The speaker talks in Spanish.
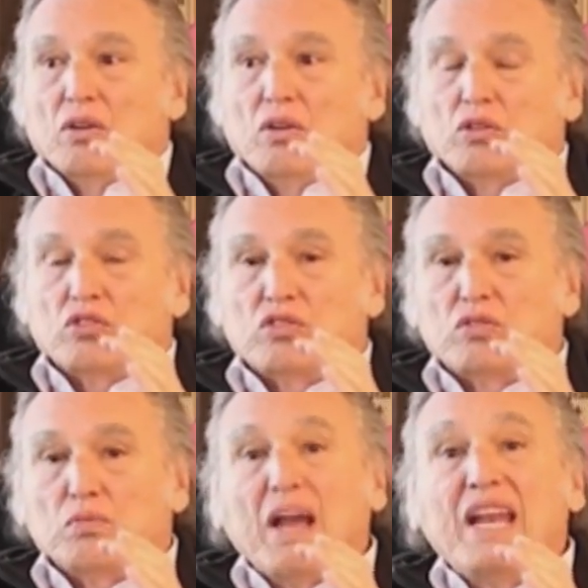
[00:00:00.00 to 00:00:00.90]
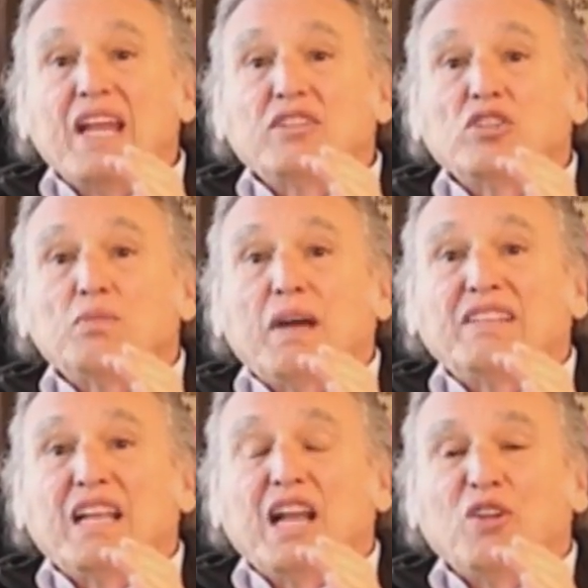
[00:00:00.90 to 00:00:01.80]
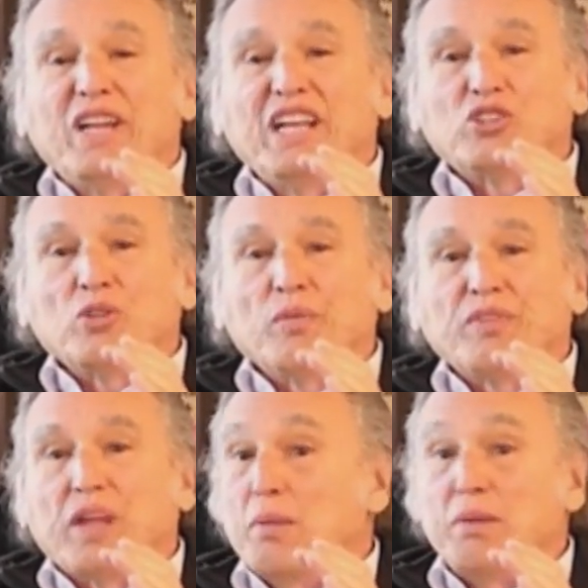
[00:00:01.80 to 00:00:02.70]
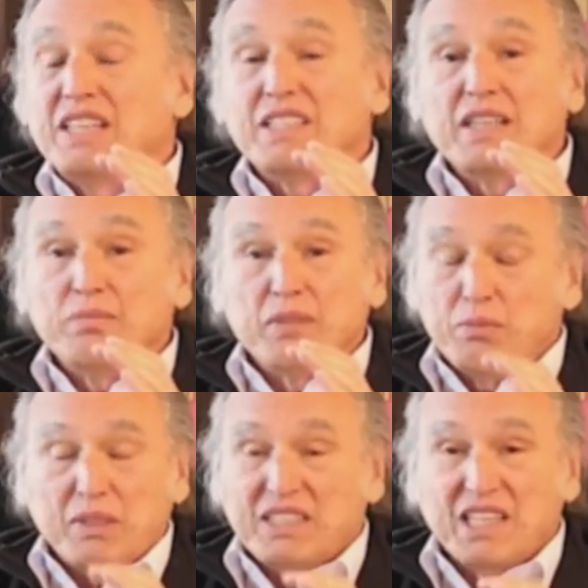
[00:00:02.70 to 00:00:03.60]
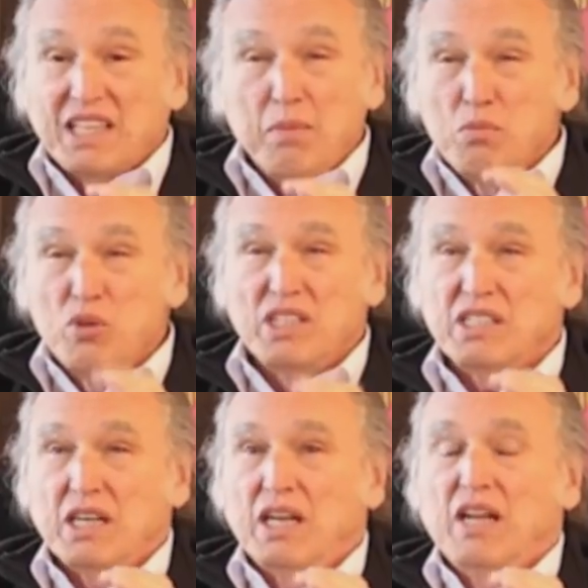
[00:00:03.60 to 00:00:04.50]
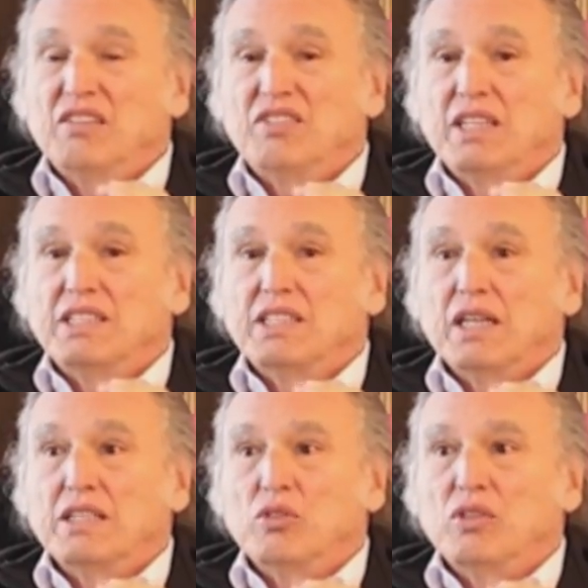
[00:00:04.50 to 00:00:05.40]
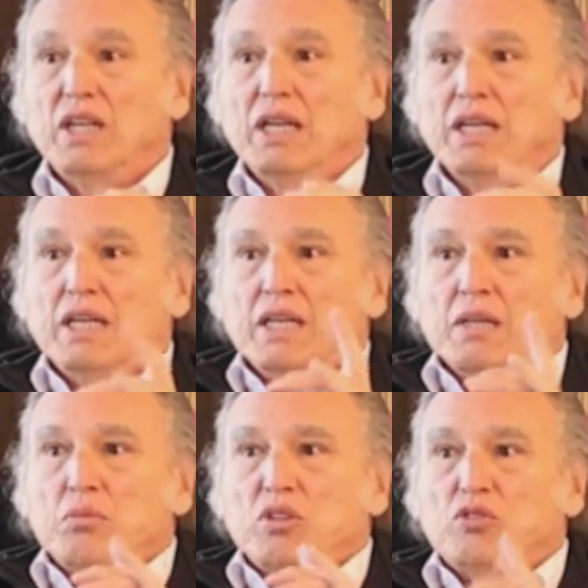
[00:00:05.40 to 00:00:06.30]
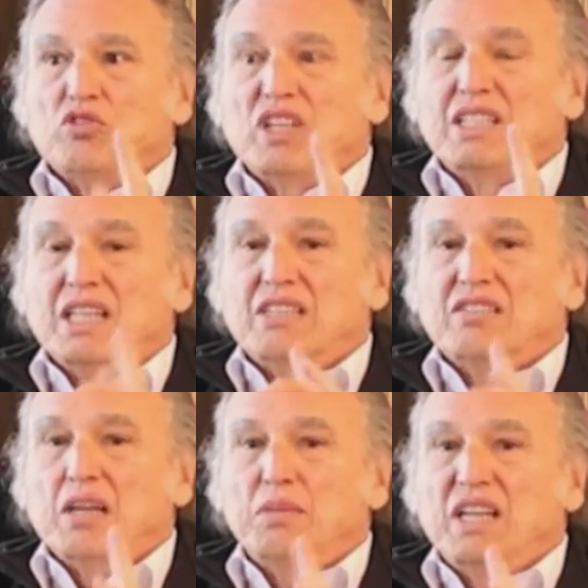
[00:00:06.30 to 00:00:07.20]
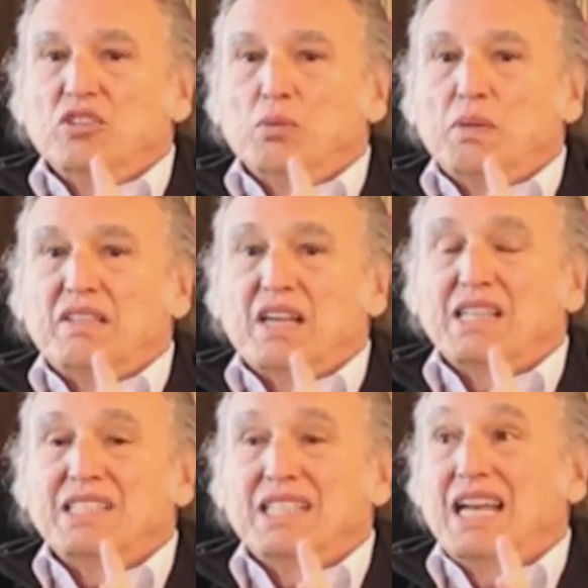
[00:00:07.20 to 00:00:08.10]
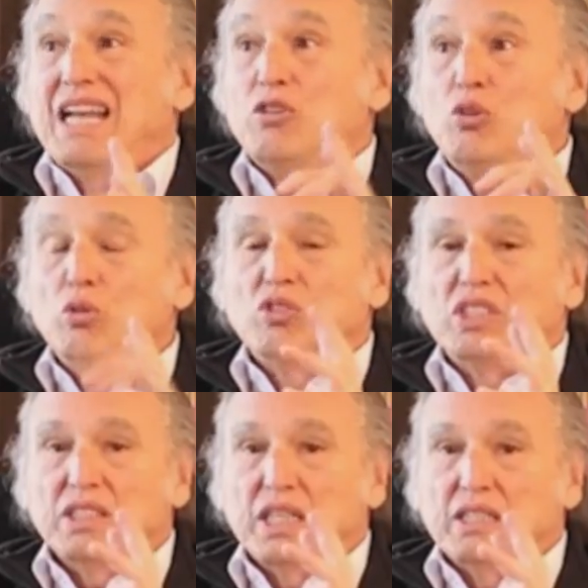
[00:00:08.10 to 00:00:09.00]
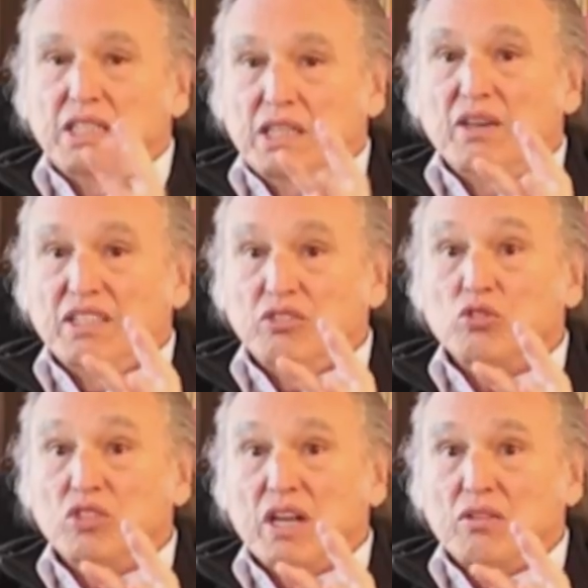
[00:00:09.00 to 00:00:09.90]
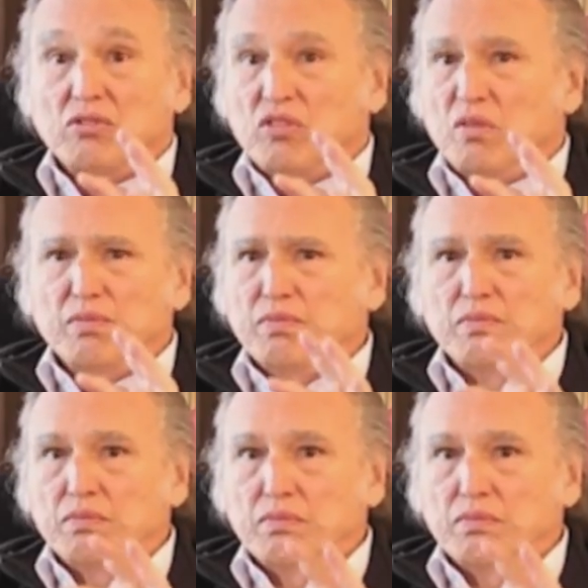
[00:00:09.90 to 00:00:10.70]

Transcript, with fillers: los más lentos van del lado derecho, que me, parece, me parecería muy desagradable estar en esa categoría, porque usted tiene que estar mirando para atrás y las luces que llevan estos carros son